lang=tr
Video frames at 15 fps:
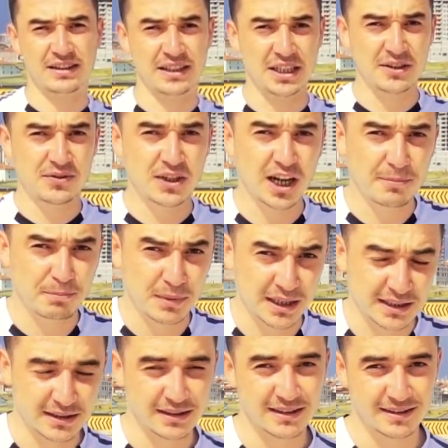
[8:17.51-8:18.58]
Drift
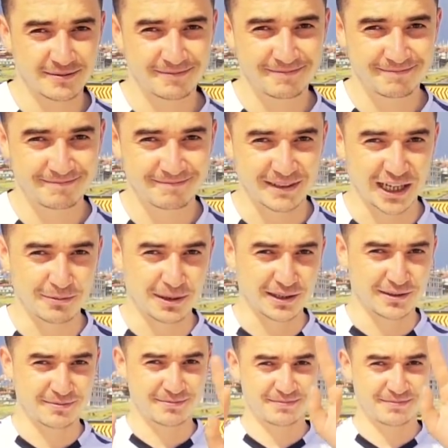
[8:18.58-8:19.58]
yapmayın. Bay bay.